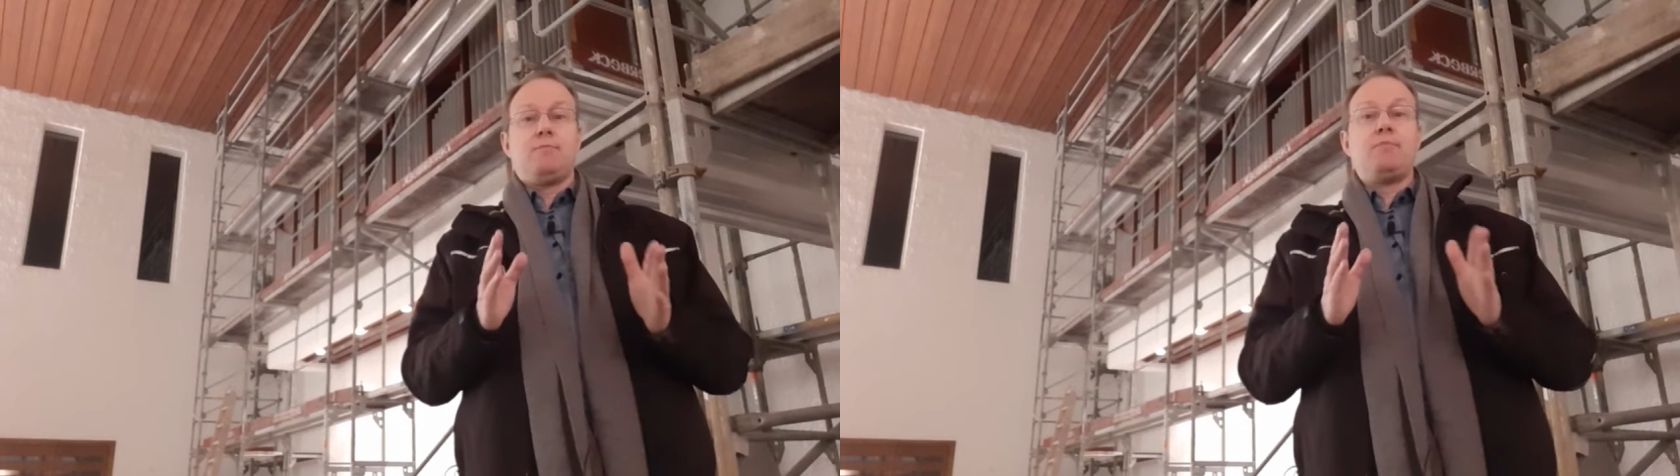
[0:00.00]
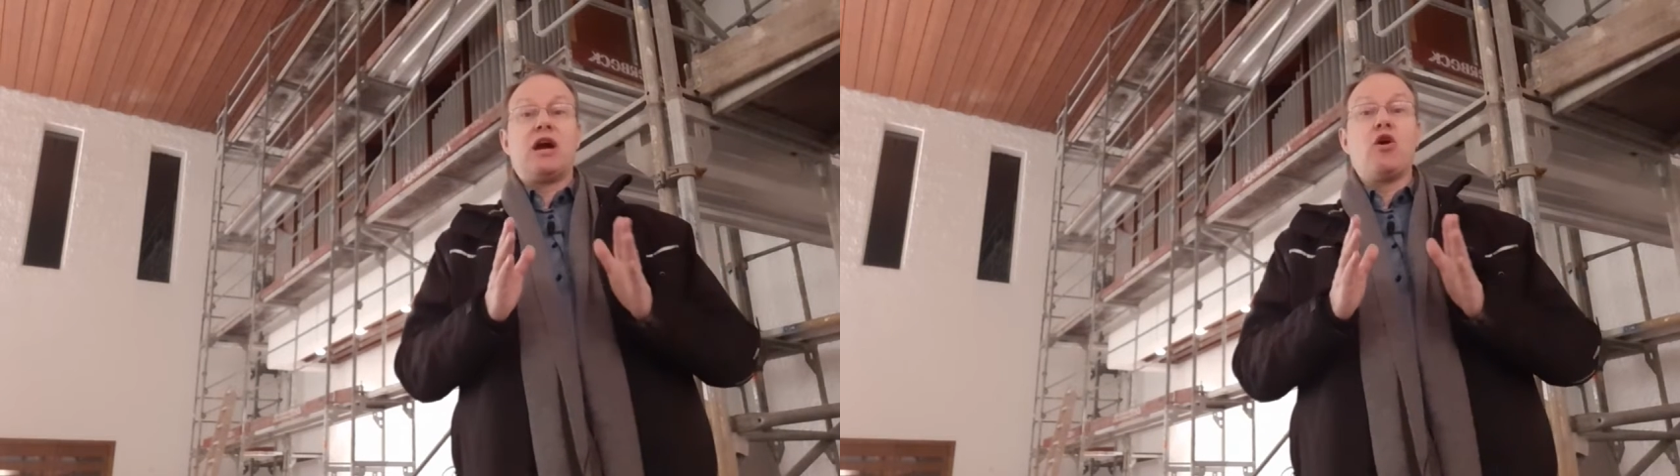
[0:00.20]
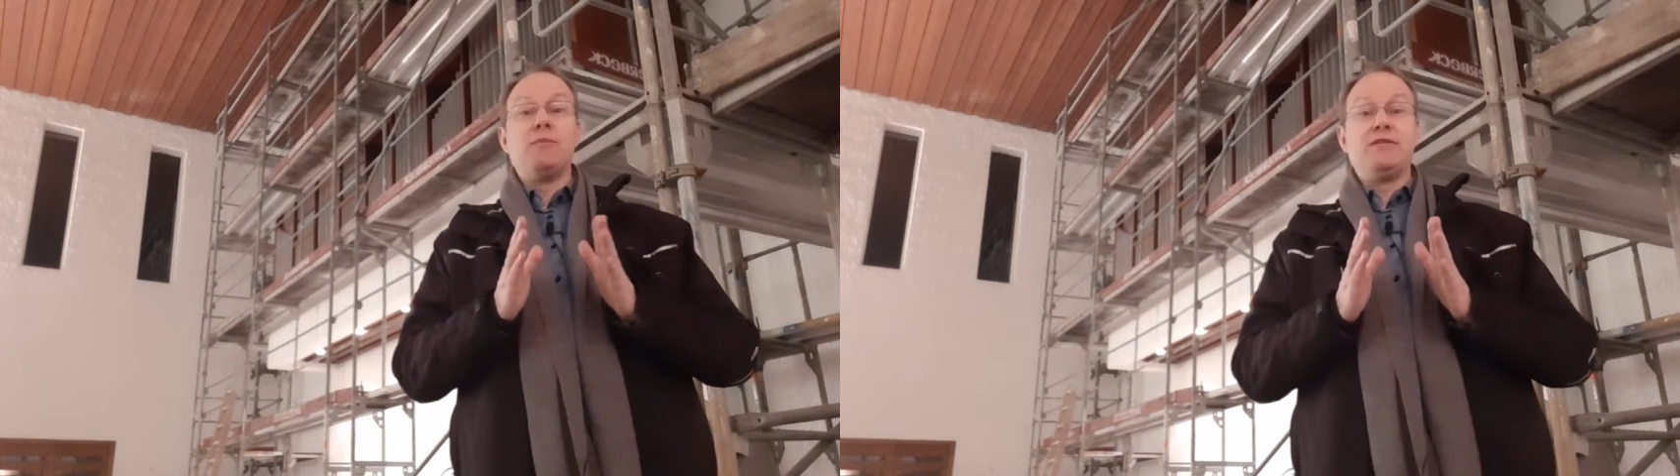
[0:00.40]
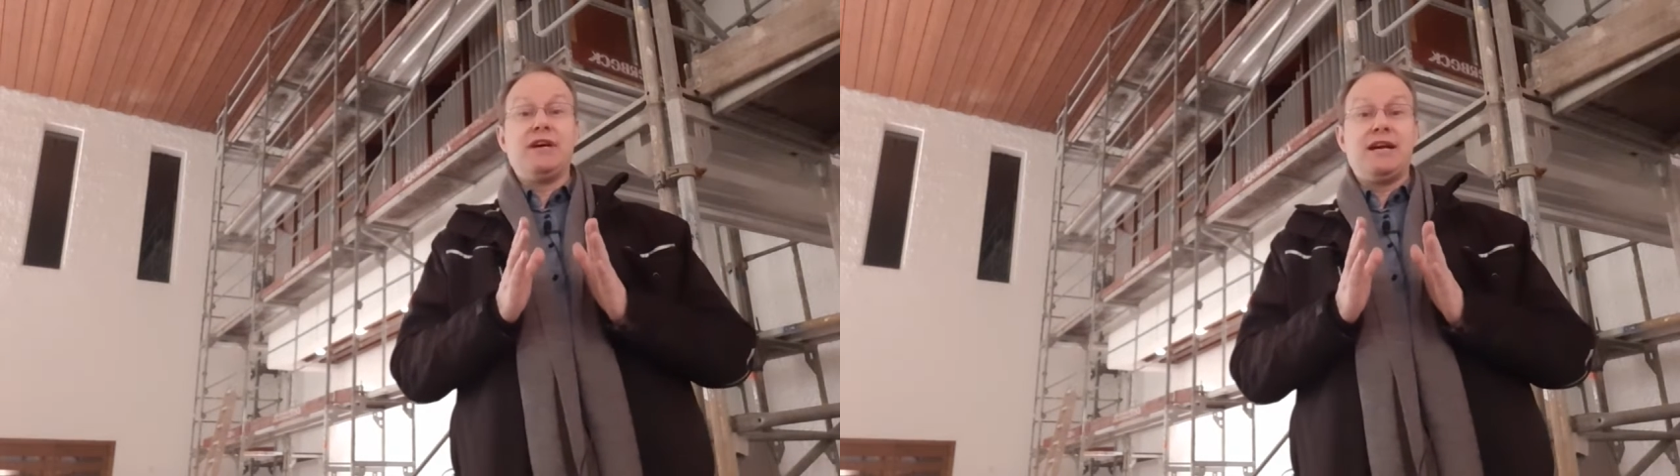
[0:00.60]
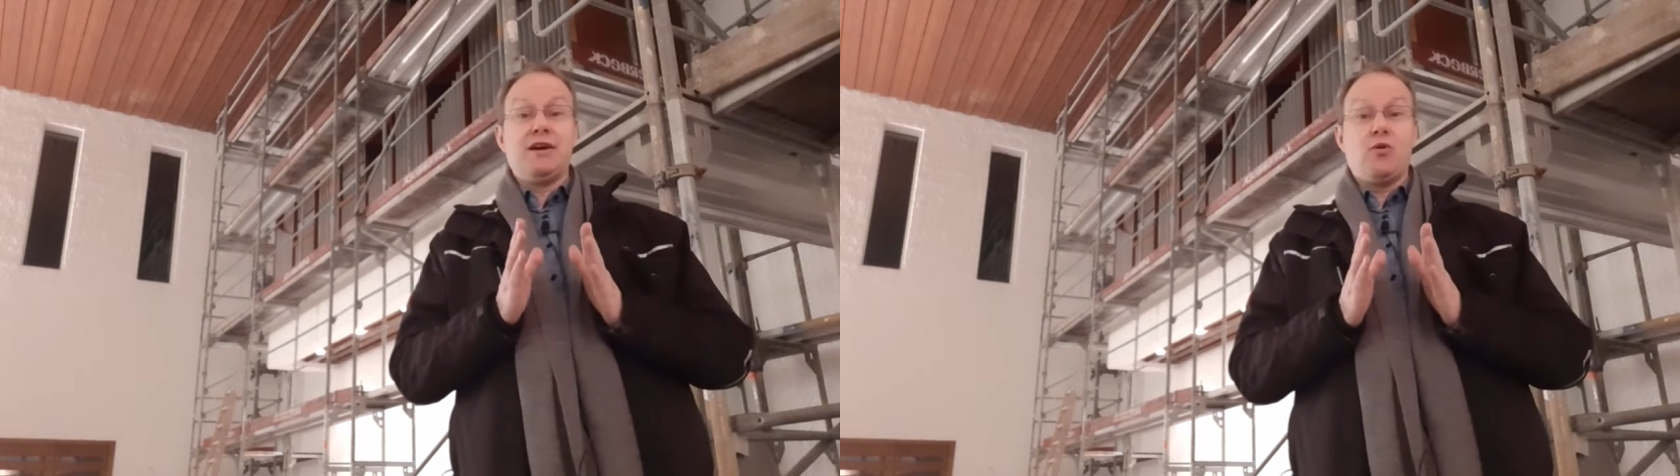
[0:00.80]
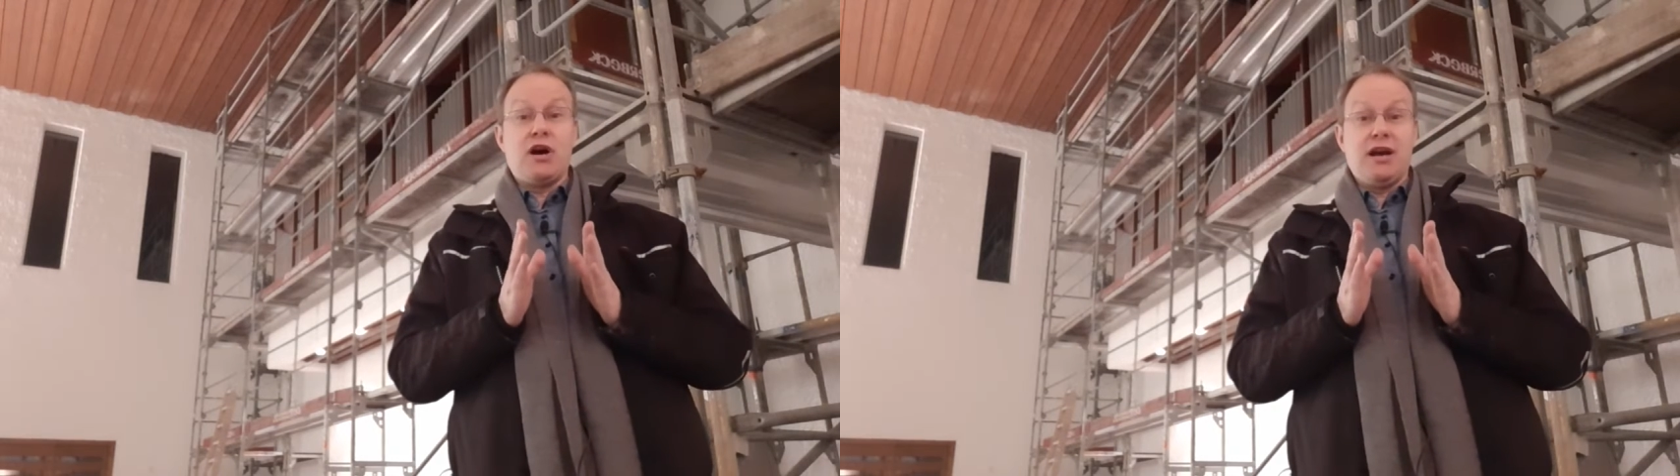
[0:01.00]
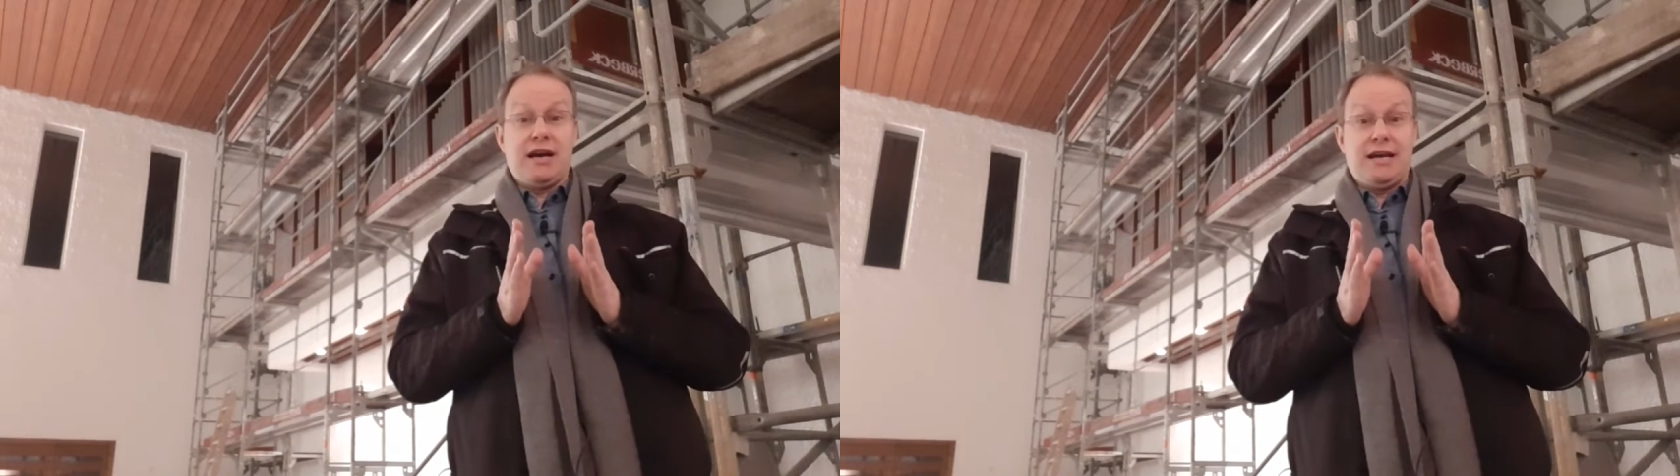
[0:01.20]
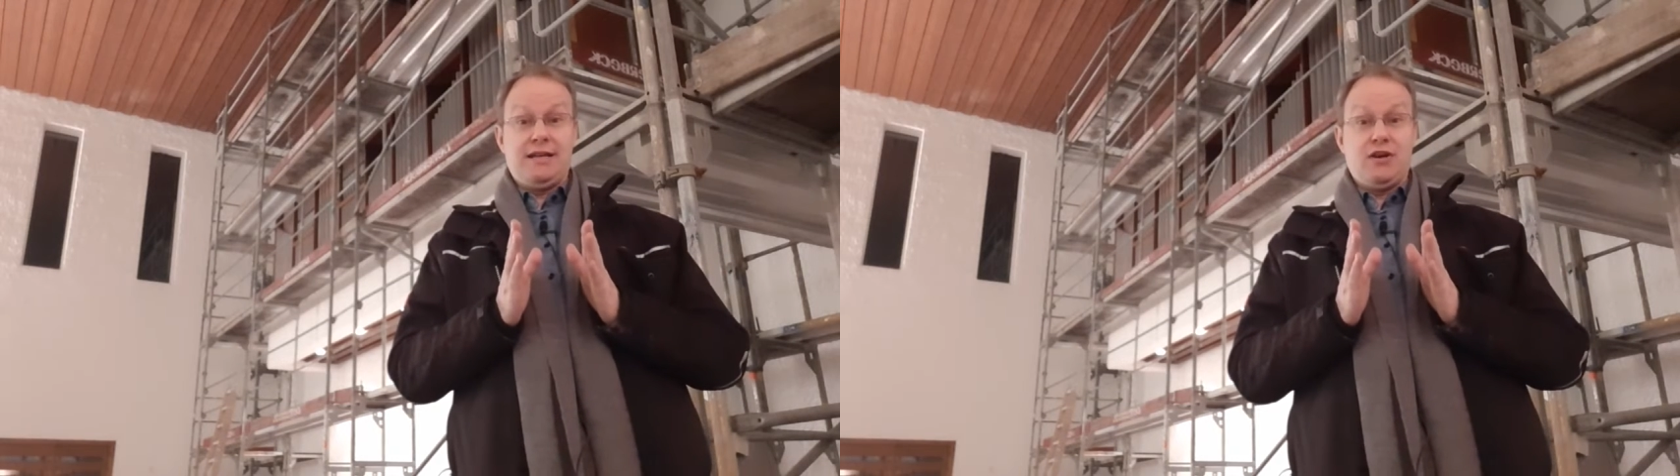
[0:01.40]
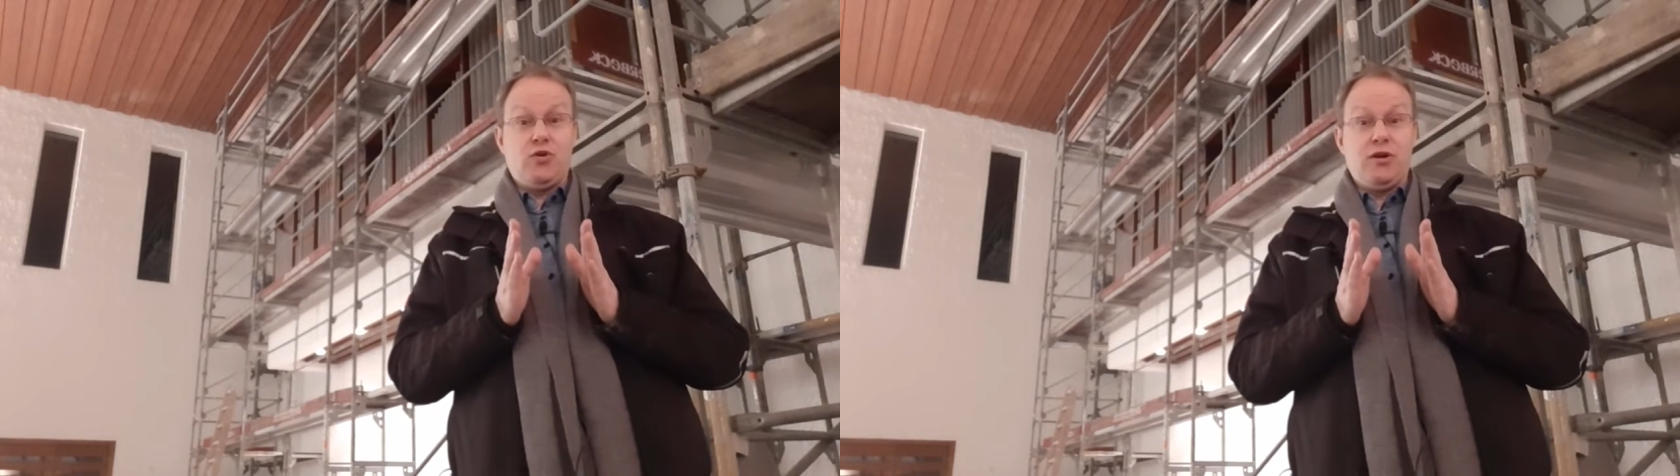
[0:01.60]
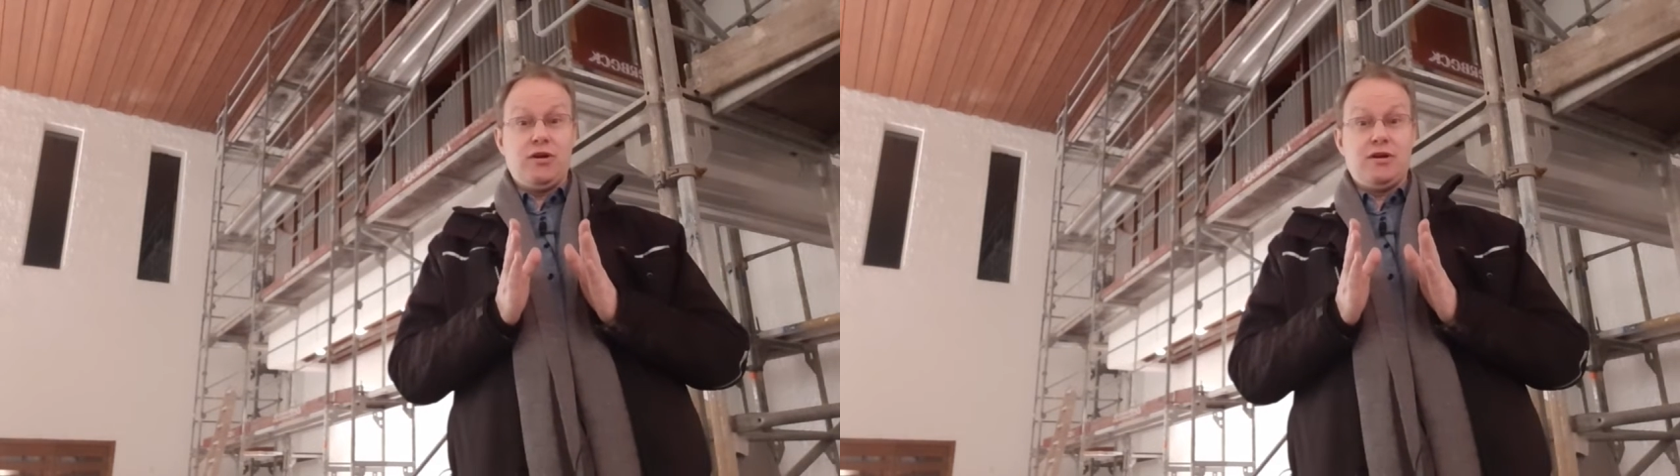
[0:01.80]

bekommen wir eine Orgelreinigung.